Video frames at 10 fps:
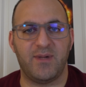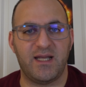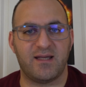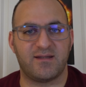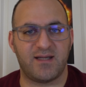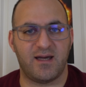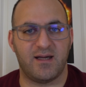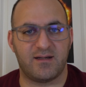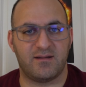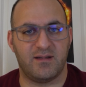عملية
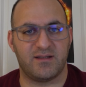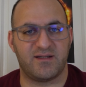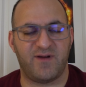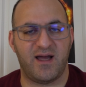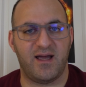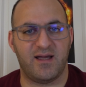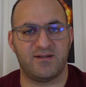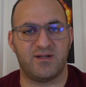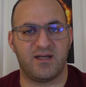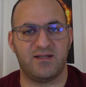صهر الصفائح
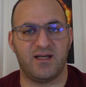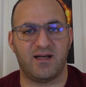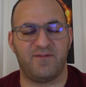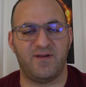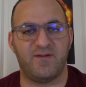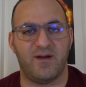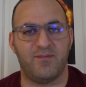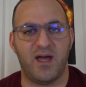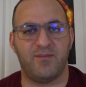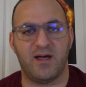الزجاجية الخفيفة
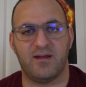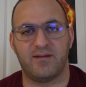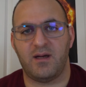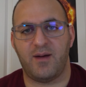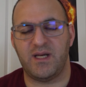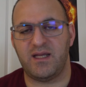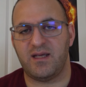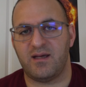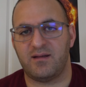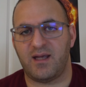مع بعض
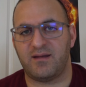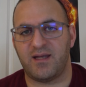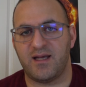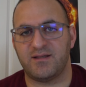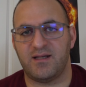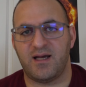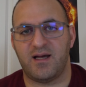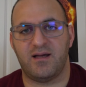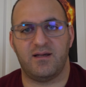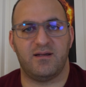عملية تحتاج
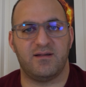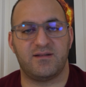إلى آه،